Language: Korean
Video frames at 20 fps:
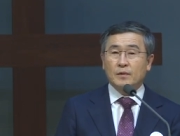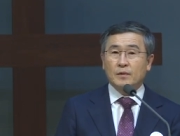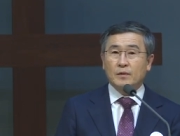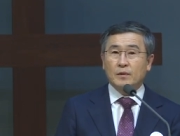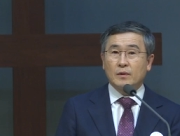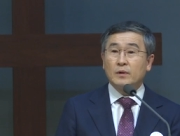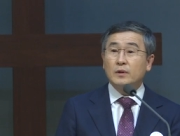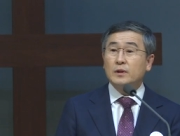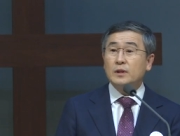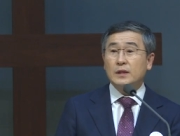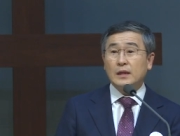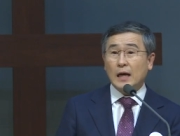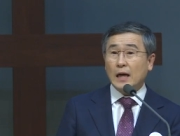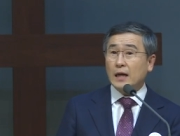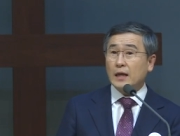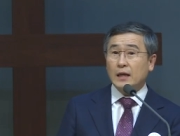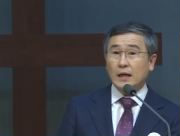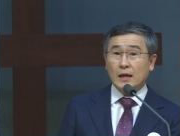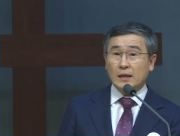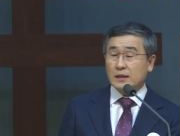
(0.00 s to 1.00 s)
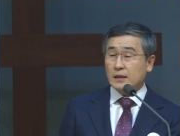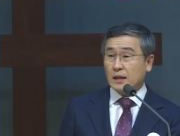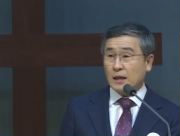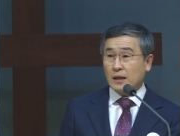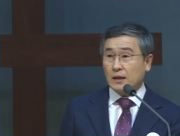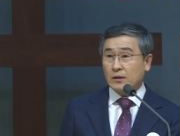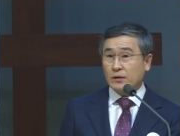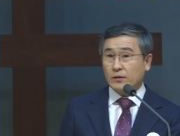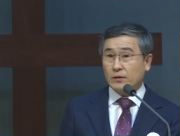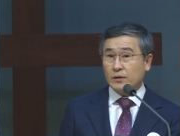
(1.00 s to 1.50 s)
그 어린 아이가
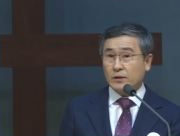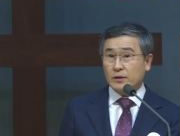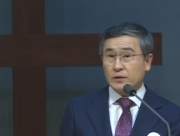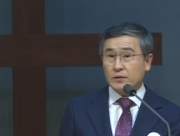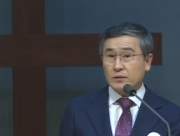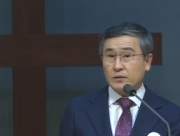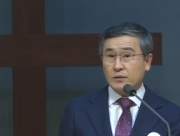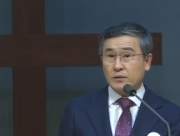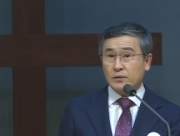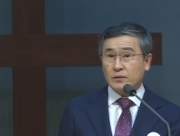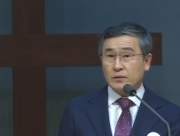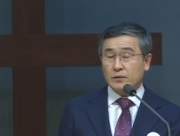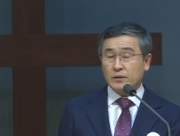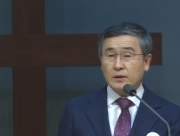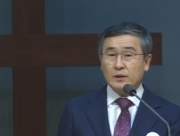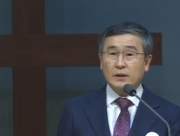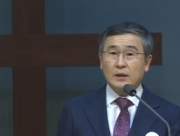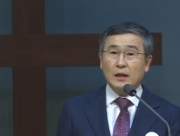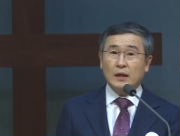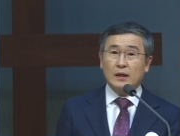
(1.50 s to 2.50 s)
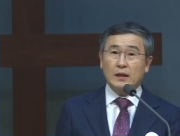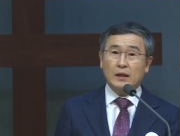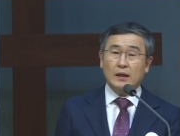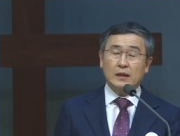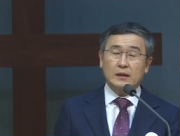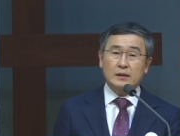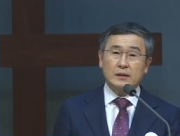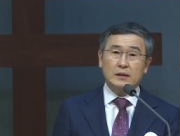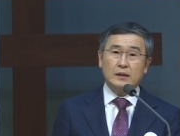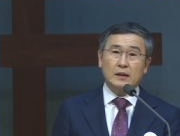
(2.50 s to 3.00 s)
아니라는 거예요, 그죠? 어린 아이가
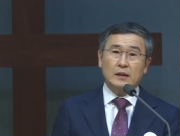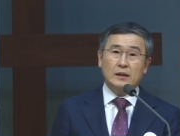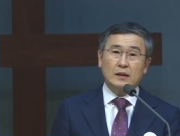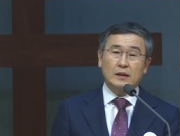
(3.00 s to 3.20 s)
아니다.